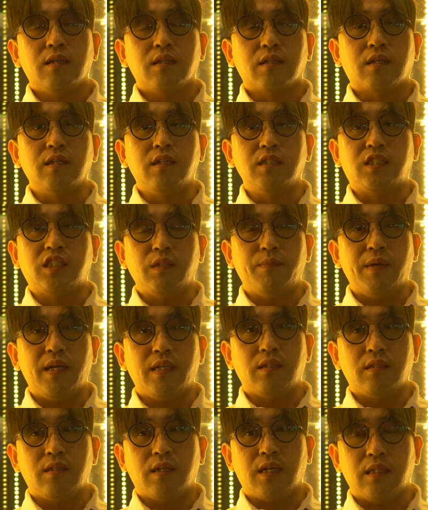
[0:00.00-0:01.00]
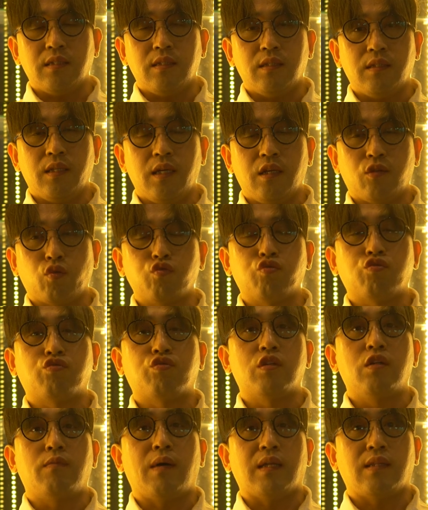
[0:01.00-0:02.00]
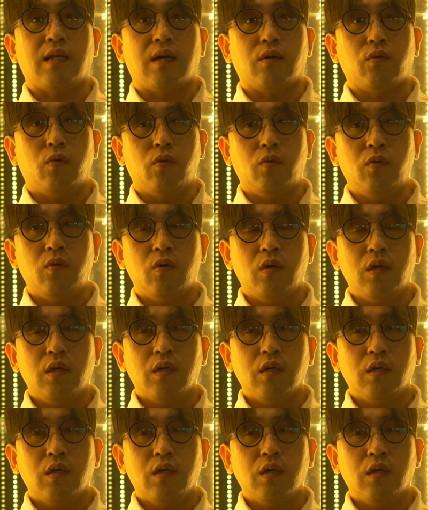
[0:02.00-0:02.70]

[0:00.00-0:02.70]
그 집에 들어갔는데 도둑들을 만나고